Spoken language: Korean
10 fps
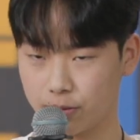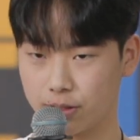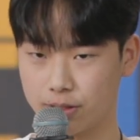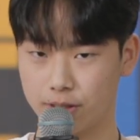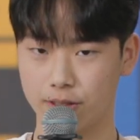
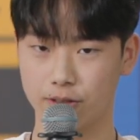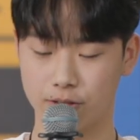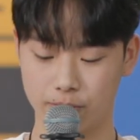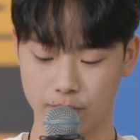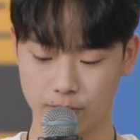자신의
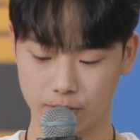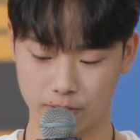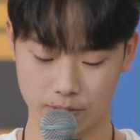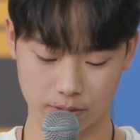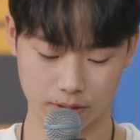경험이고
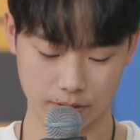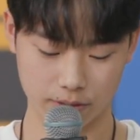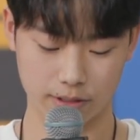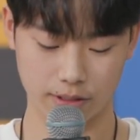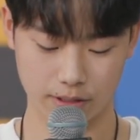
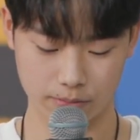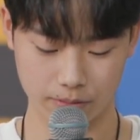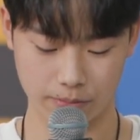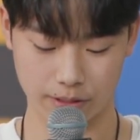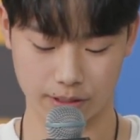성장의
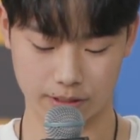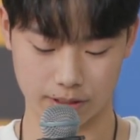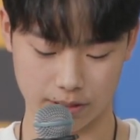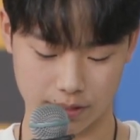일부입니다.